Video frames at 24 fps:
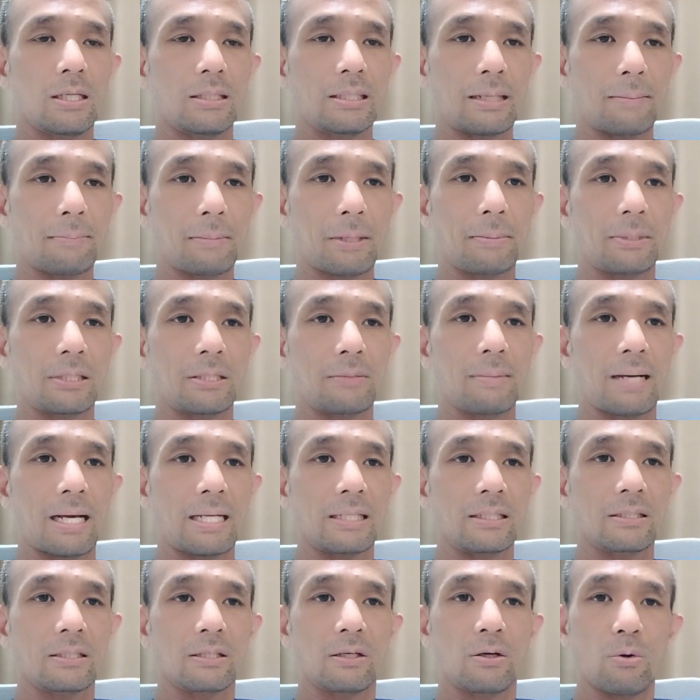นำไปปฏิบั
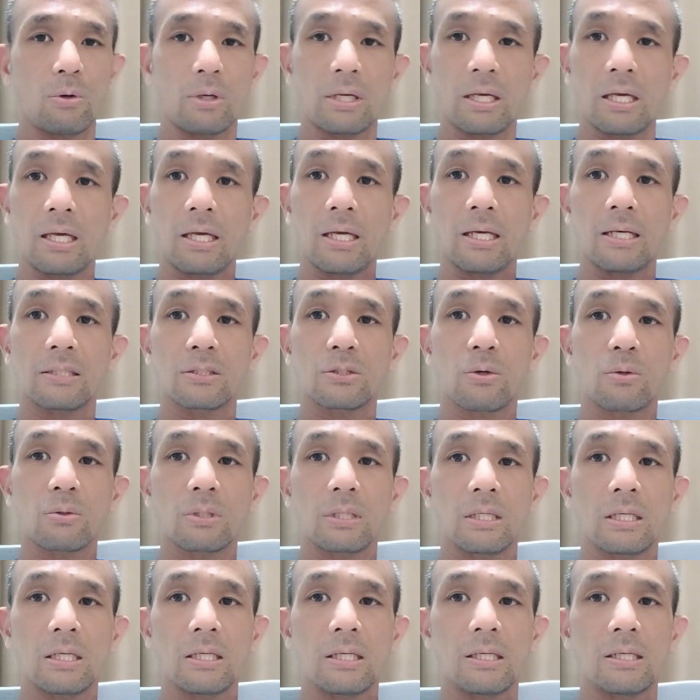ติโอเค โชค
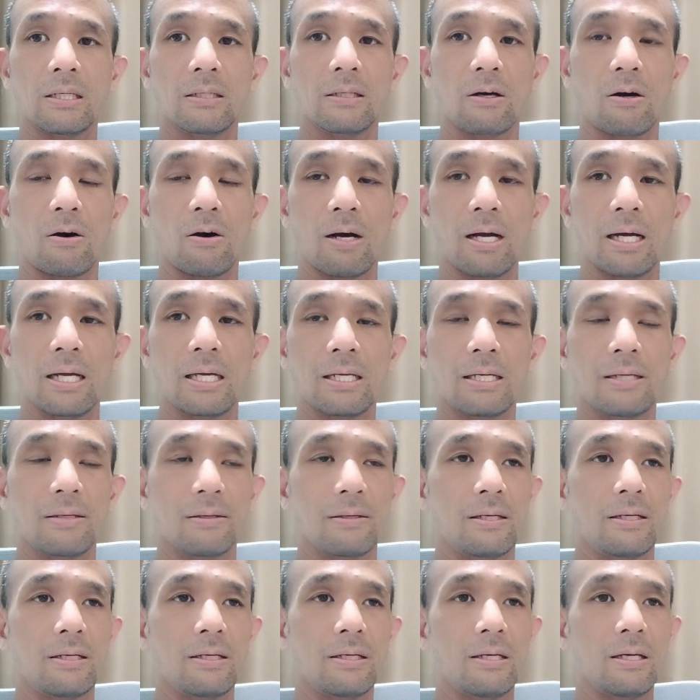ดี ขอให้
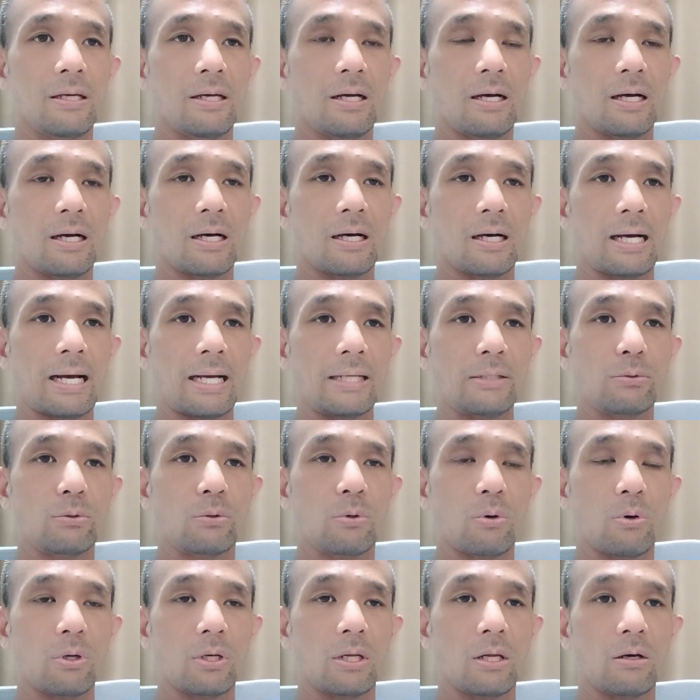หายทุก
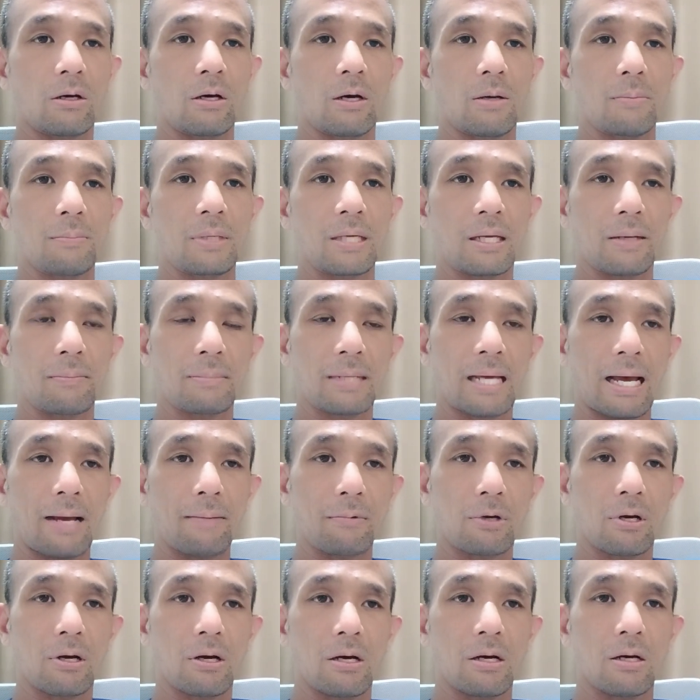คน แล้วก็มีคำถาม
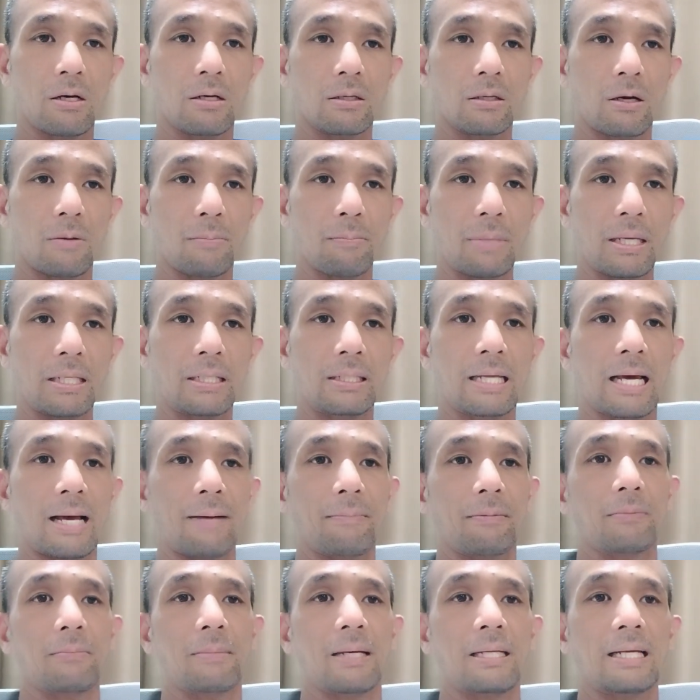ก็คอมเมนต์ถาม
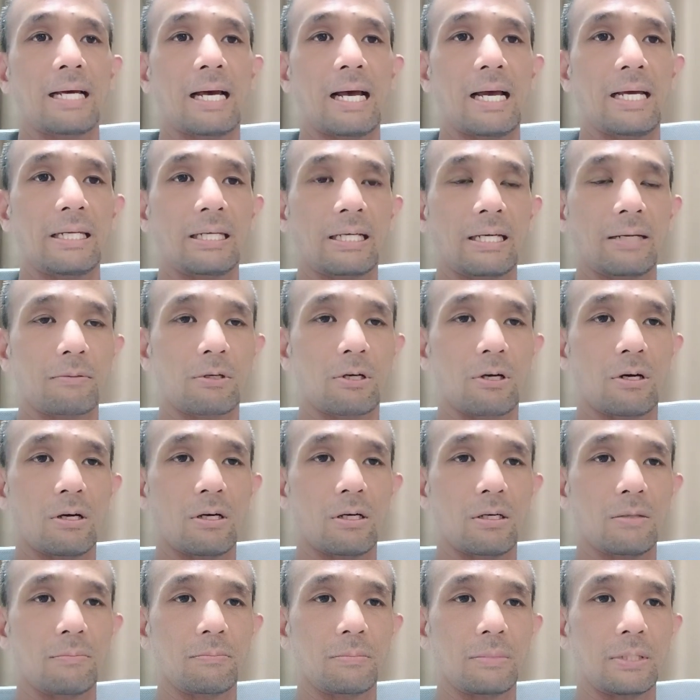กันมาได้นะครับ ก็
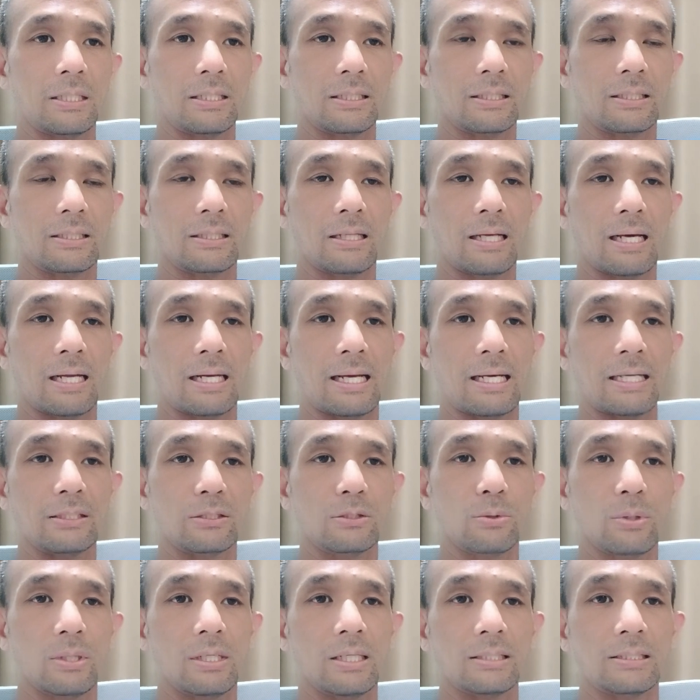มีอะไร
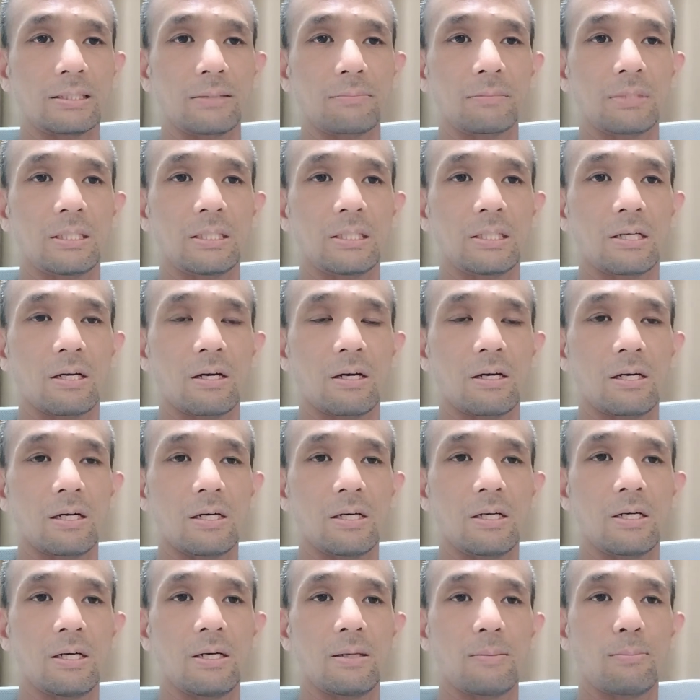ช่วยเหลือเต็มที่ก็
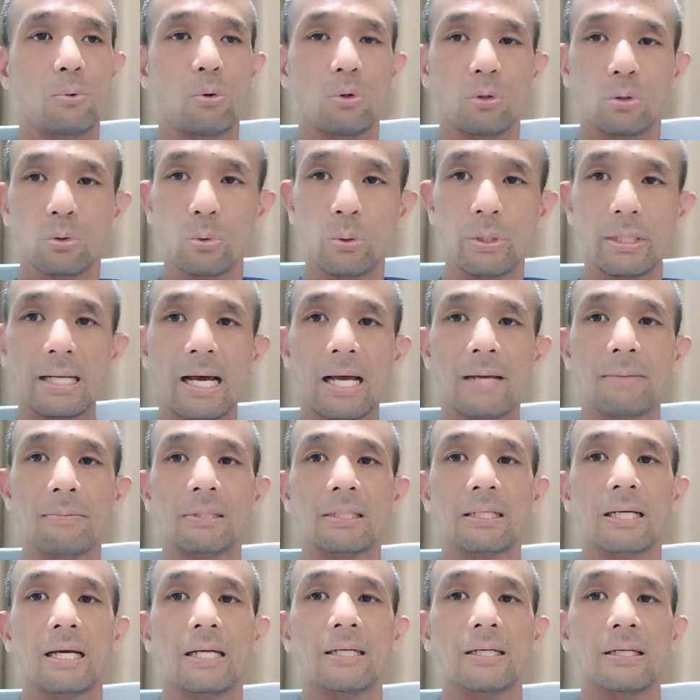พูดคุยได้เหมื
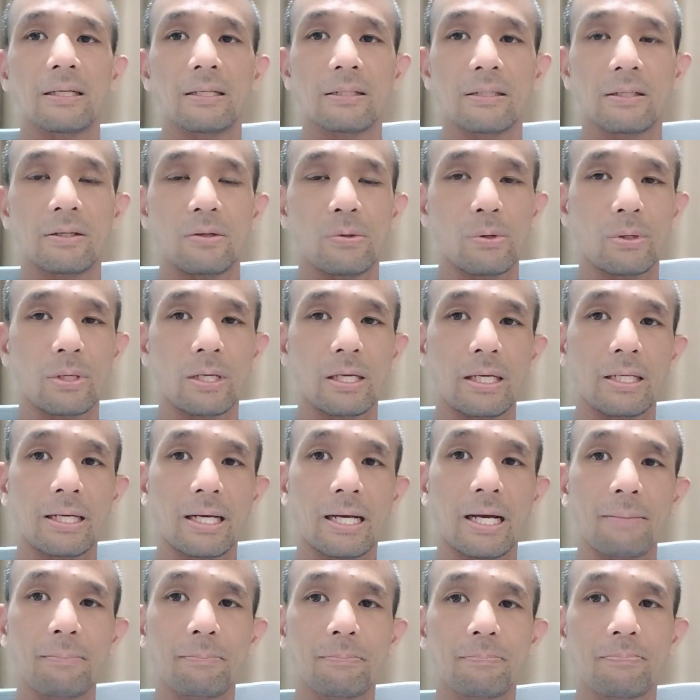อนกัน โอเคนะ
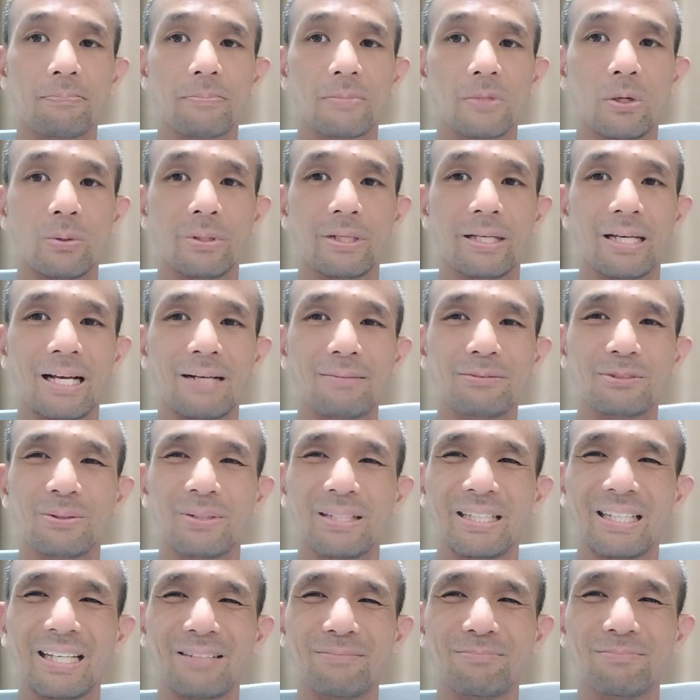ครับ โชคดีครับ สวั
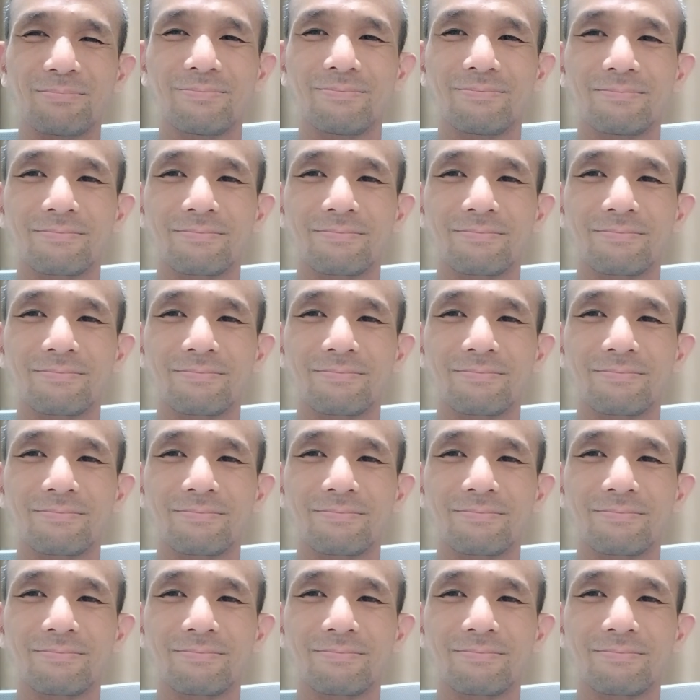สดีครับ